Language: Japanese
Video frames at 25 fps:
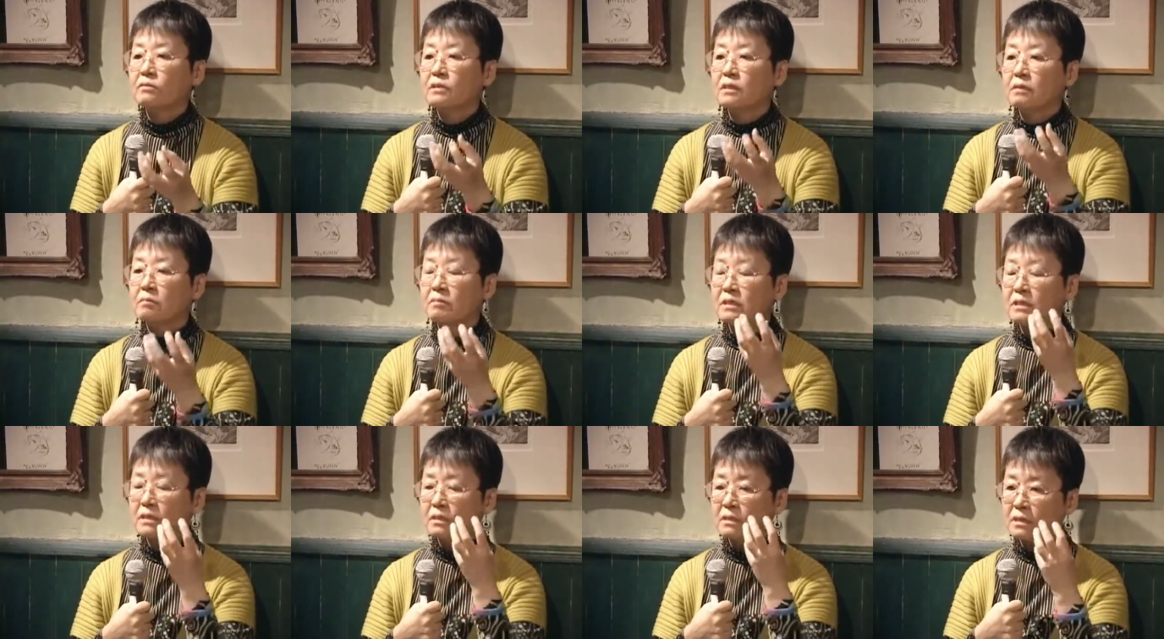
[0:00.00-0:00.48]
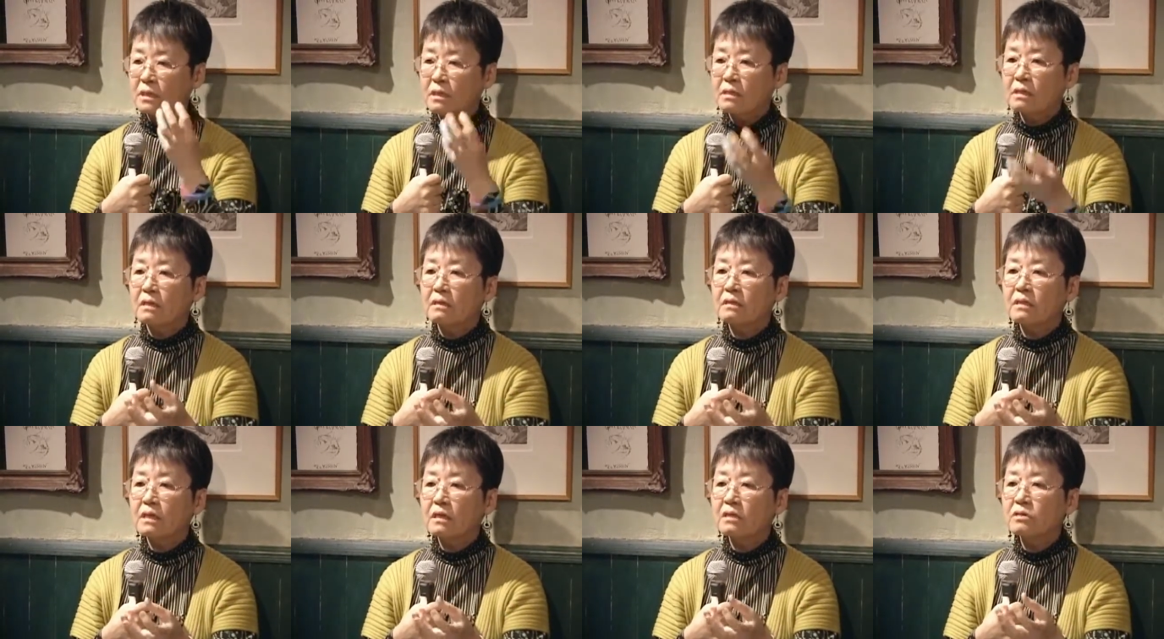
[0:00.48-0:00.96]
て言いました
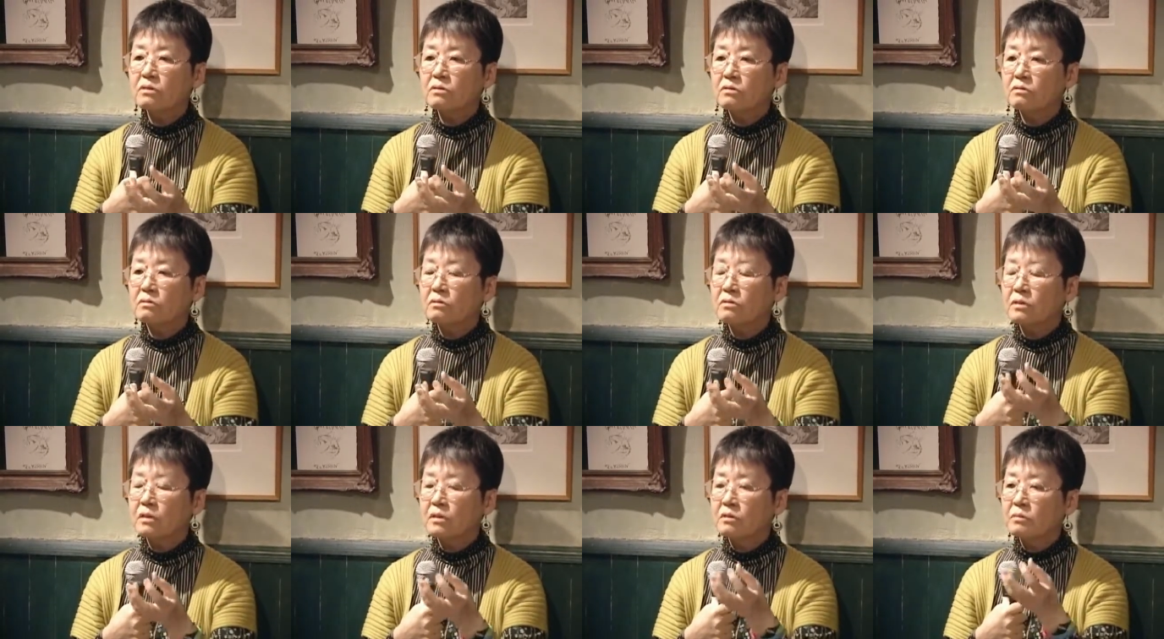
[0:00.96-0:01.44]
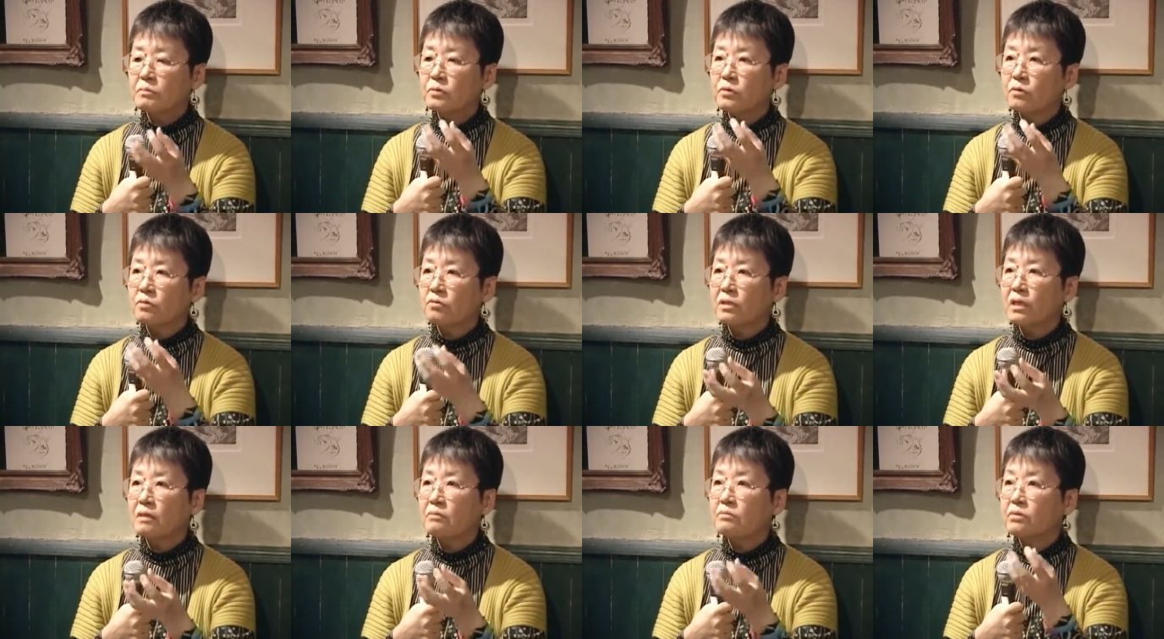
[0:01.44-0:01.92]
ジェンダー研究っていう
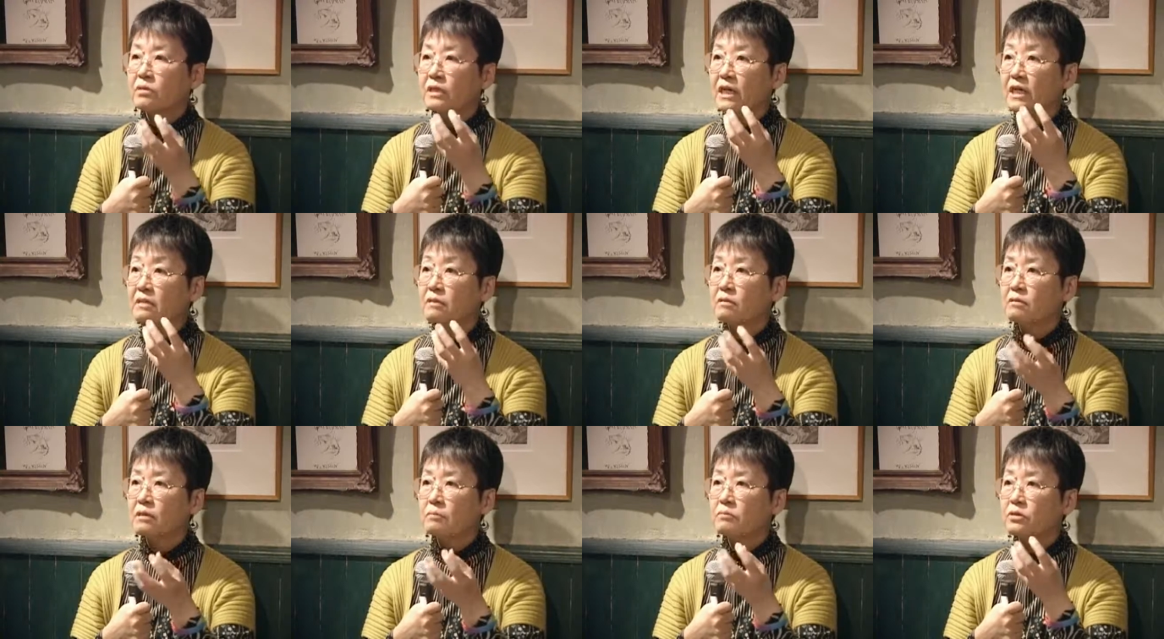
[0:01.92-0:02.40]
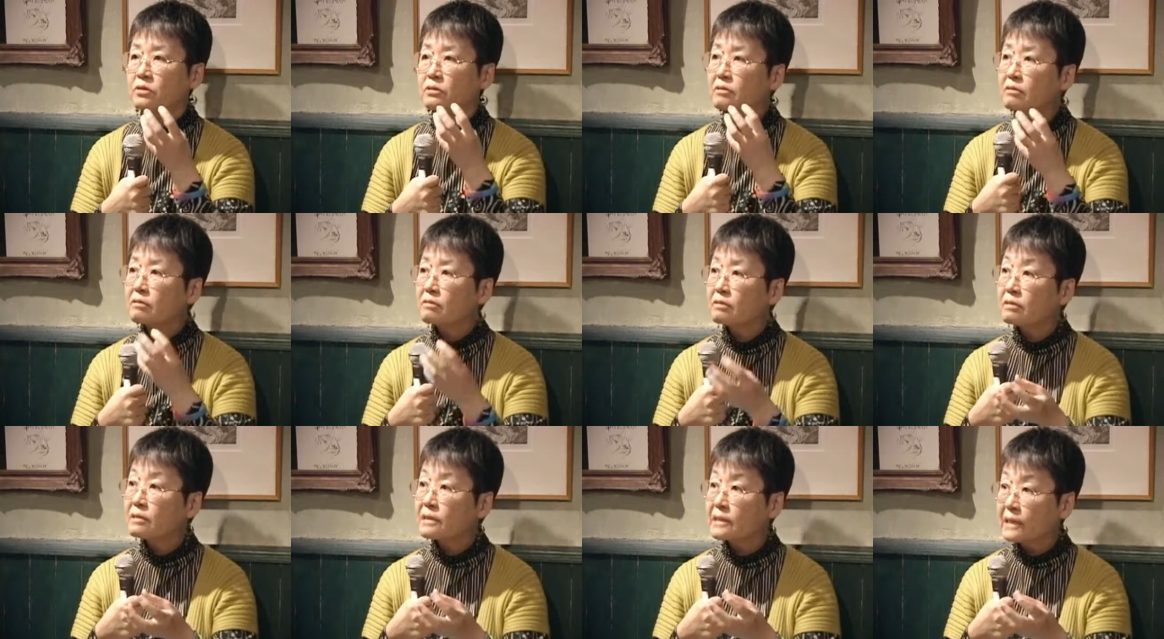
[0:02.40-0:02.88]
プログラムをカリキュラムを
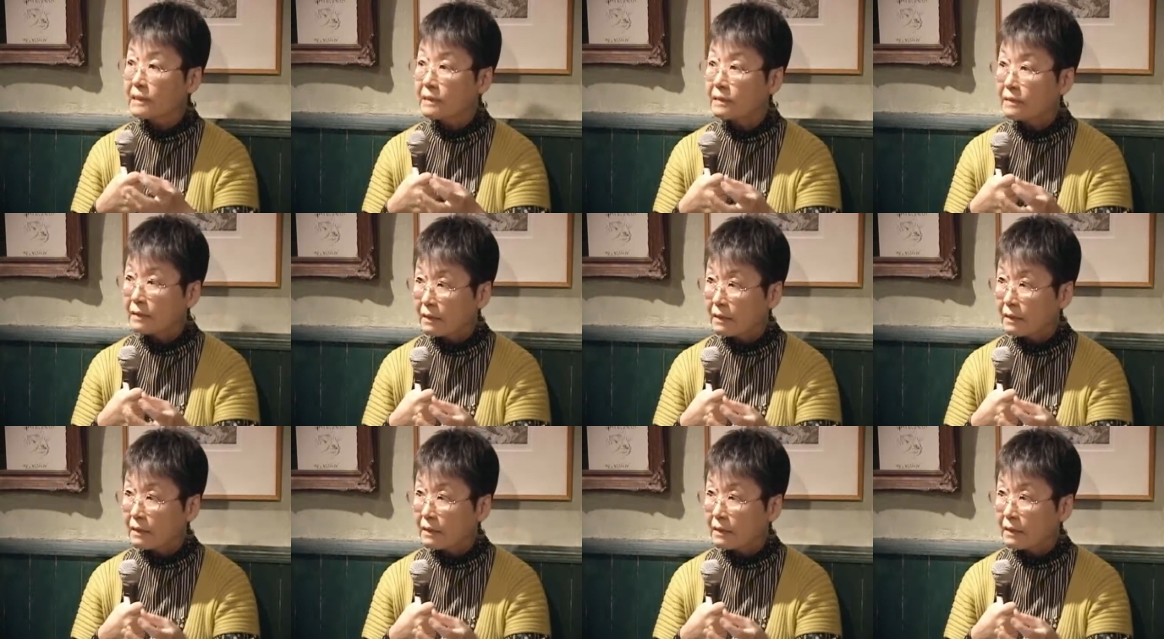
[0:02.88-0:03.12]
作るんだっ